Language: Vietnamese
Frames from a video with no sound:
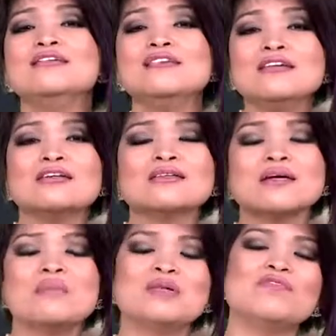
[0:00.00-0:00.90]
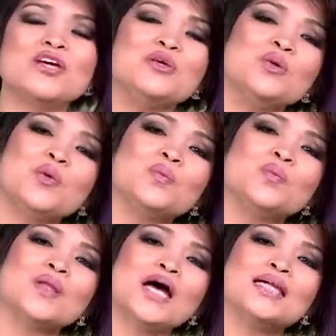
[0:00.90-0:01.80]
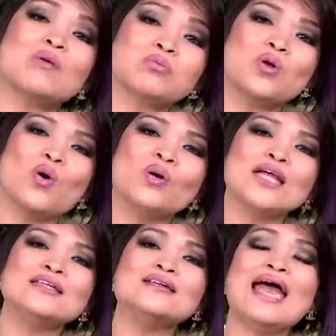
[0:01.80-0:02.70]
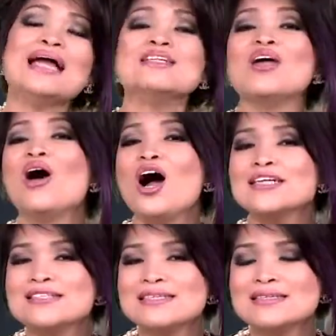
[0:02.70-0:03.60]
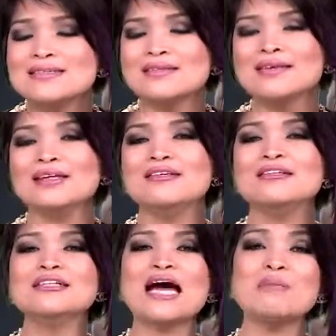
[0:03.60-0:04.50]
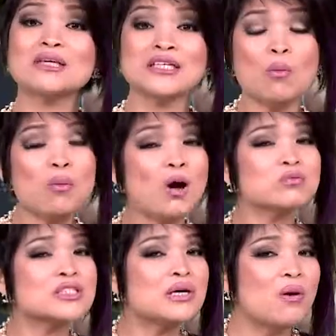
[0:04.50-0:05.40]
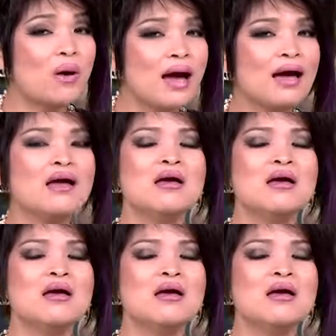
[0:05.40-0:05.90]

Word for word: thứ nhất là mình phải dùng độc tố là những antioxidant là những cái mà chống oxy hóa